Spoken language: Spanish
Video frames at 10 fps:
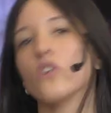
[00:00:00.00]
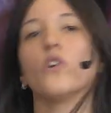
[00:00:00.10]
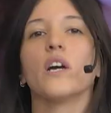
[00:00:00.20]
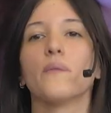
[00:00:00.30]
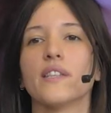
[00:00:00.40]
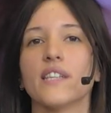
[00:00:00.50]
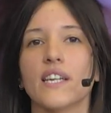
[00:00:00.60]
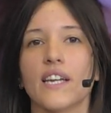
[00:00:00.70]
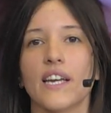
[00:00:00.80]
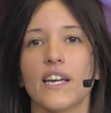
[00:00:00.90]
obviamente
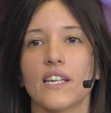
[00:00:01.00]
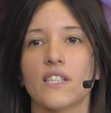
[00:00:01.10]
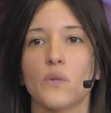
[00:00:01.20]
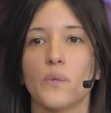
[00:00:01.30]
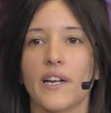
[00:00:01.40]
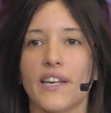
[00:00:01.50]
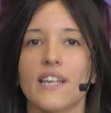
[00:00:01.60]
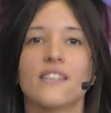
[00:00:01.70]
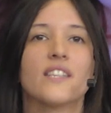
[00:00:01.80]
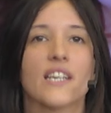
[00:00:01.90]
que si por ahí
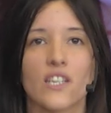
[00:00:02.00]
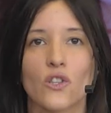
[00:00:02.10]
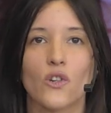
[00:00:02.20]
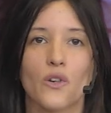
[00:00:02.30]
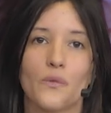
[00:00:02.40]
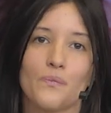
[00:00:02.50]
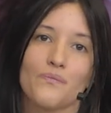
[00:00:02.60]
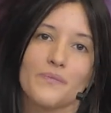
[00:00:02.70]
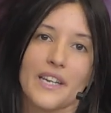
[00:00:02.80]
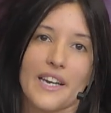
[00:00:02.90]
entiendo
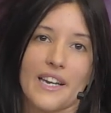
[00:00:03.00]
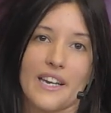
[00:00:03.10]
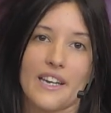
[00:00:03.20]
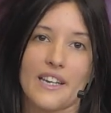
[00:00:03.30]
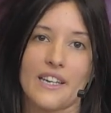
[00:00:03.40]
que,